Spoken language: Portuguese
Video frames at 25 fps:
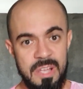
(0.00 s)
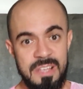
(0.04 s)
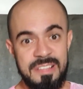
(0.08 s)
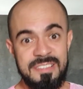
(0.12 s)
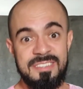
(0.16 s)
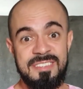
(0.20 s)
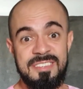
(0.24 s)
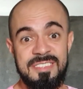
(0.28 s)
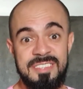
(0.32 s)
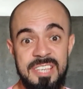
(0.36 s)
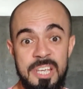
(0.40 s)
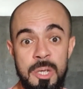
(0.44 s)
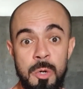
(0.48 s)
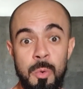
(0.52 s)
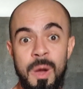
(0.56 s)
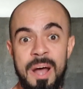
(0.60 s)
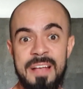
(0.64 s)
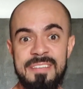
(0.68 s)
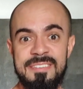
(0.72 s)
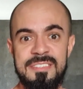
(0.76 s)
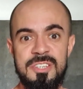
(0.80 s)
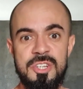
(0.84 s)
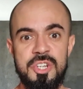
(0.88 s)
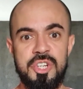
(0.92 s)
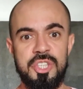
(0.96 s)
se o
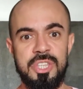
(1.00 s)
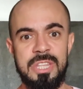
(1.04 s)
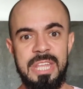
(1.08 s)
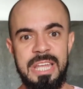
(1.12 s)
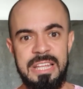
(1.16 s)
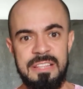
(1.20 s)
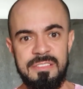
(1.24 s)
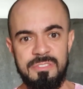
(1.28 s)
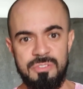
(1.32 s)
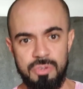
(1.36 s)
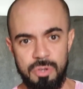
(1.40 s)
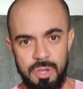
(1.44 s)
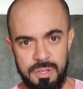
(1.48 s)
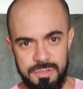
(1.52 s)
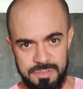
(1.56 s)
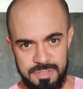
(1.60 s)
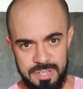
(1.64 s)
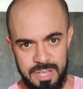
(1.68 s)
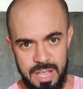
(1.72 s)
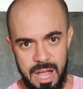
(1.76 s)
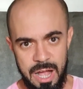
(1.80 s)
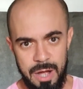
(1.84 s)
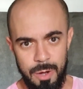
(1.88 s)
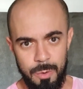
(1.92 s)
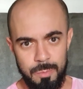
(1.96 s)
assistente
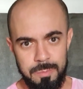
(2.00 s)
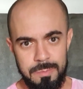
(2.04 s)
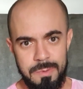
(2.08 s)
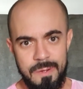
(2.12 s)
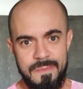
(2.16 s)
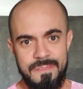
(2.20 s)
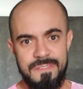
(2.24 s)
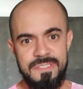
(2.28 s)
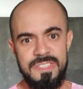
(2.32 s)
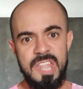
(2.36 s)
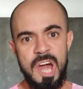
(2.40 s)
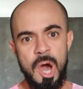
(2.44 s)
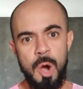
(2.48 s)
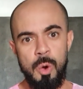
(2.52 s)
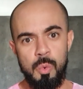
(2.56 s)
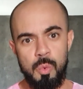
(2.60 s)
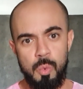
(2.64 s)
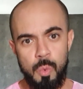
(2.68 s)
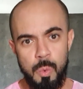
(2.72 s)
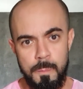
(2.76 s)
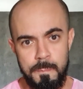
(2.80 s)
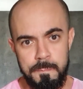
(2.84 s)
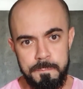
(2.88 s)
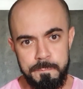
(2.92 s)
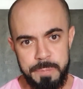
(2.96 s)
social não
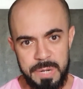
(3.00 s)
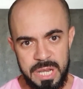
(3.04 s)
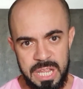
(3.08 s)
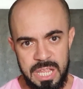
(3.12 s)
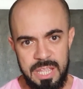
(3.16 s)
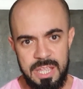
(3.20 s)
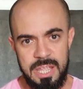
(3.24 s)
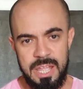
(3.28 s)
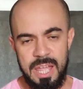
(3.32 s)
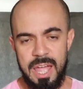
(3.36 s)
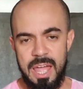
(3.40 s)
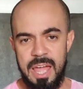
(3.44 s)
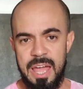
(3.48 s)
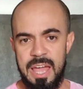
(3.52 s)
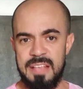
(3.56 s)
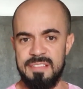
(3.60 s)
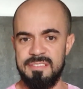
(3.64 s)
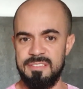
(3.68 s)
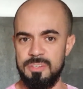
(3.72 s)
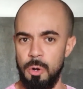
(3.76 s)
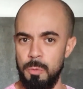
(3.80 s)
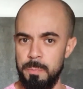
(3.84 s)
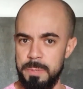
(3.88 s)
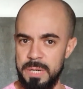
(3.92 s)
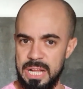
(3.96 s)
cumprir
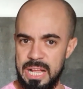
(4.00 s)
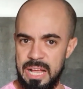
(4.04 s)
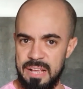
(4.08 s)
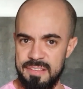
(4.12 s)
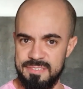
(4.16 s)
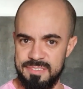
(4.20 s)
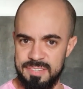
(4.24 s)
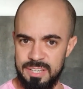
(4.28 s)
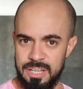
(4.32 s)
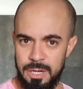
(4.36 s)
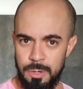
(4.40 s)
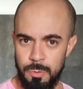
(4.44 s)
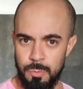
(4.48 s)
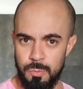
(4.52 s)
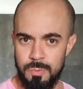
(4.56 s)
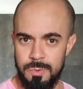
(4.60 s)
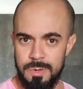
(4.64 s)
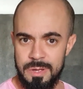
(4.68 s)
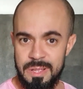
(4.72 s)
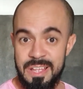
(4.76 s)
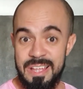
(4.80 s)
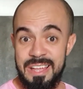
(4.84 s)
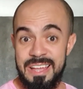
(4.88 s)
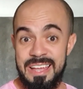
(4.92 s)
essa obrigação,